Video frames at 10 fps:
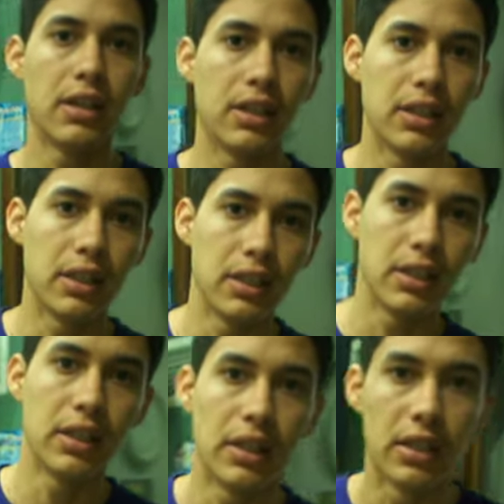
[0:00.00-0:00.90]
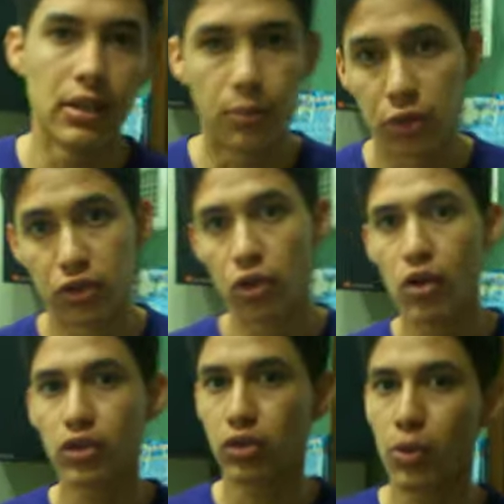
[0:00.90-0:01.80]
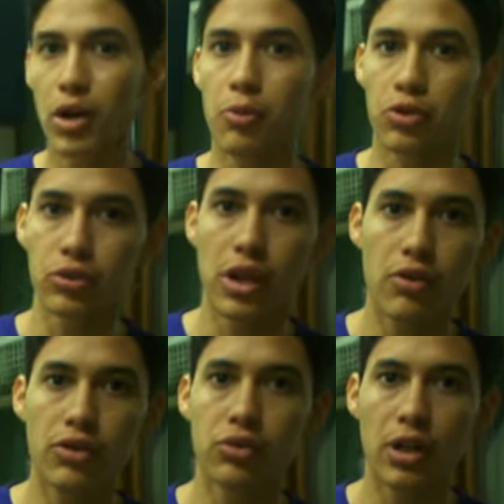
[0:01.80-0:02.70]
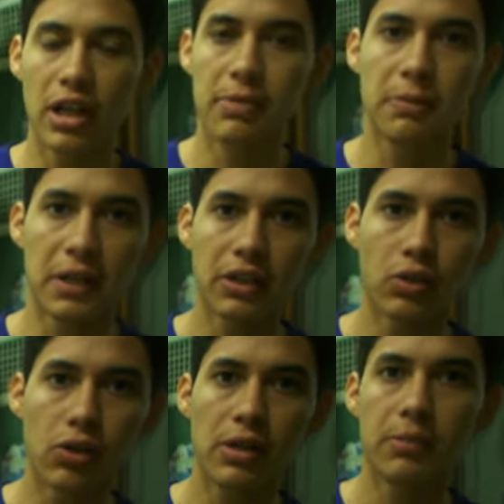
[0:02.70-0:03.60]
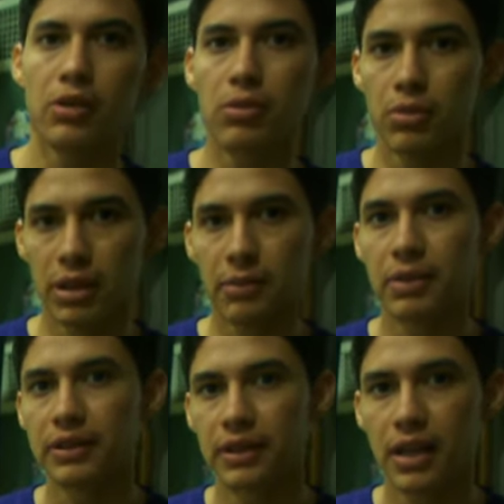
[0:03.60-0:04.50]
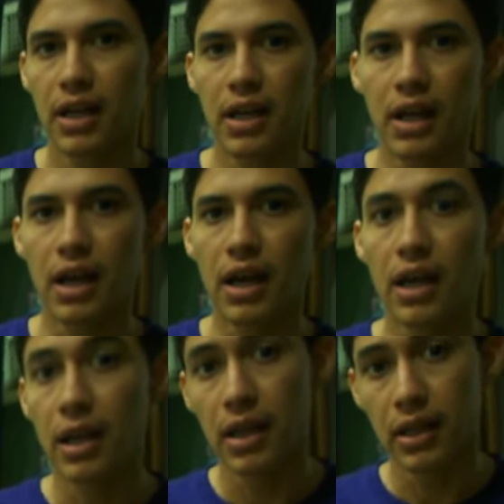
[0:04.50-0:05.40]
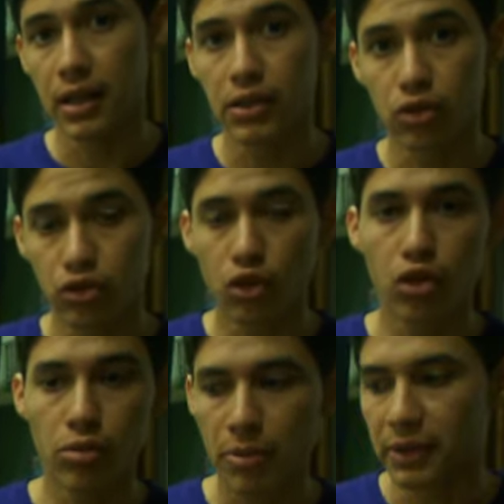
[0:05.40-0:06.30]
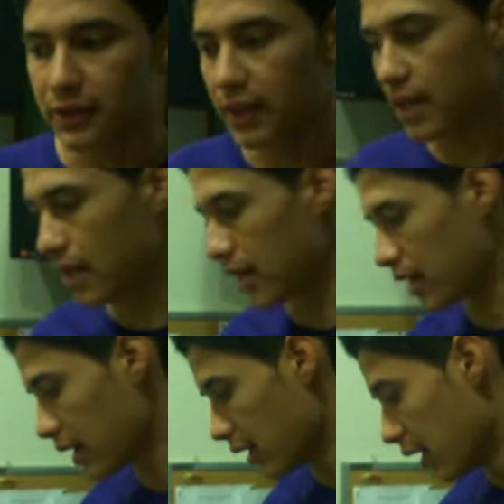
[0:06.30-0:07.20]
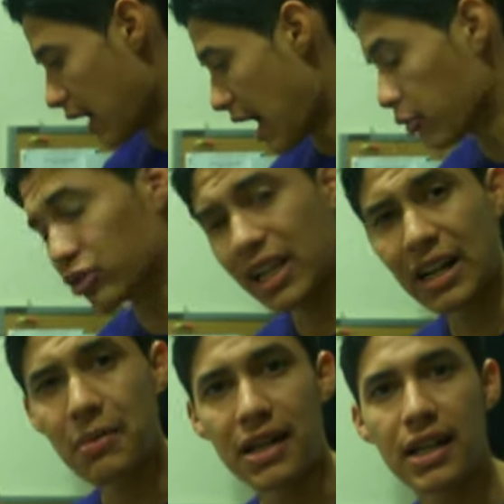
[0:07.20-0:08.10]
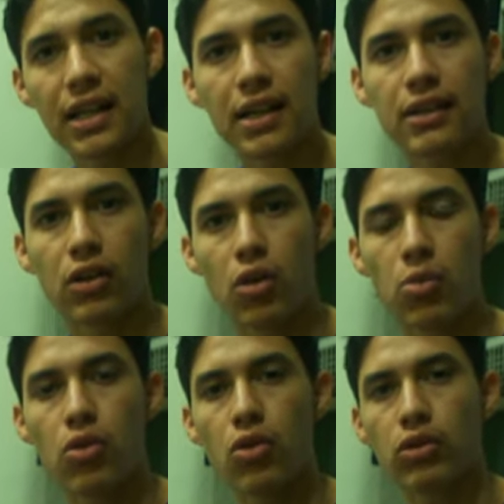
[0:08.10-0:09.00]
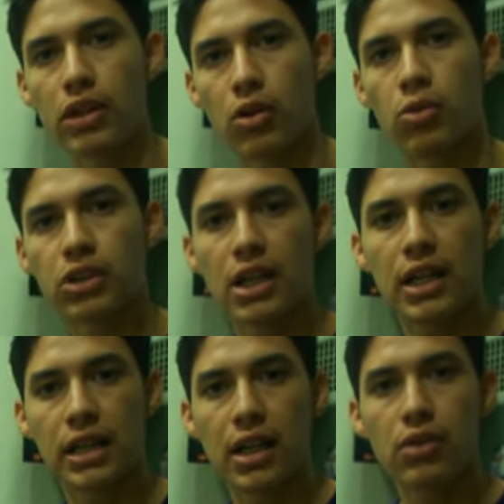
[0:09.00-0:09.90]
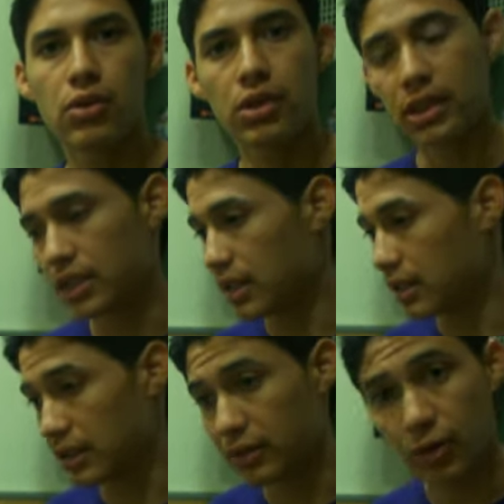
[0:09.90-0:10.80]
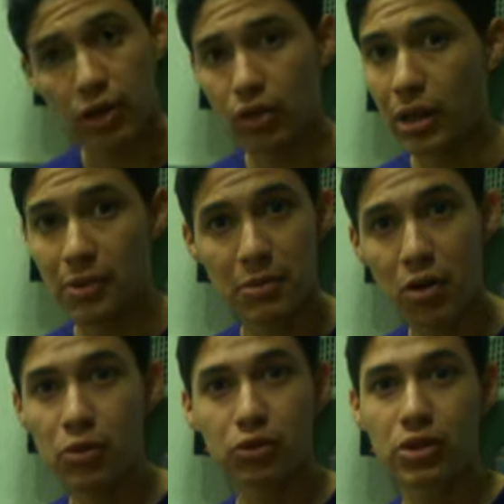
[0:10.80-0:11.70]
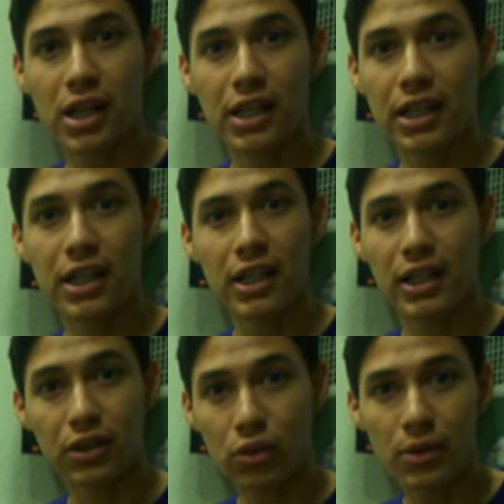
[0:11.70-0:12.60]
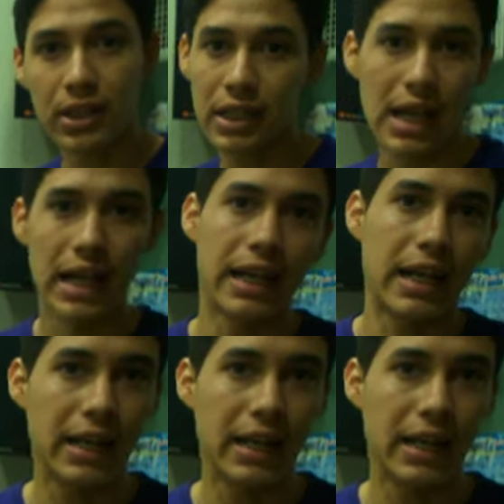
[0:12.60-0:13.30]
Y pues no tuve la oportunidad yo de estudiar la preparatoria, pero me empecé a, eh, yo solo me empecé a, a buscarle manera de cómo, de cómo entrar a la radio y cuando la primera oportunidad que, tuve, la agarré.